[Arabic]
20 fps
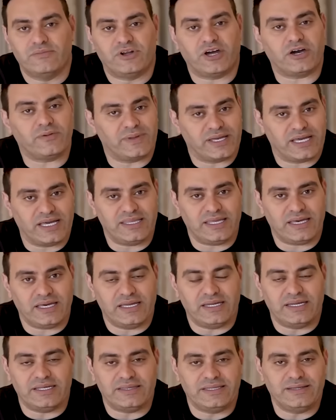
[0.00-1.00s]
برغم كده
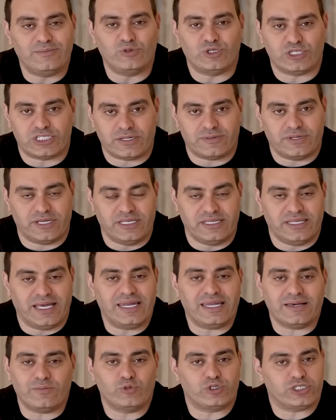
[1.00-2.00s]
الاثنين متشابهين
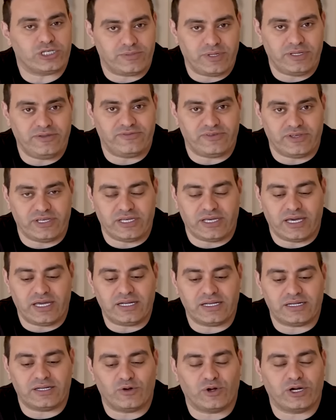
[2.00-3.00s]
قال لك متشابهين في ايه
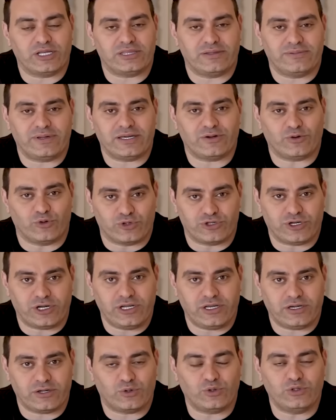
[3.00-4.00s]
قال لك لو خدت بالك
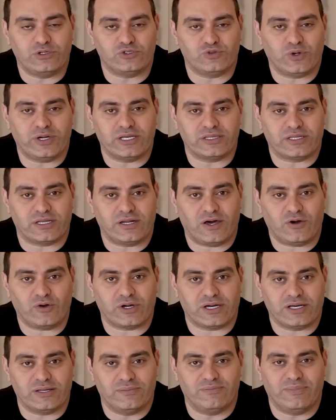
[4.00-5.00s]
اوكرانيا كل شويه يطلعوك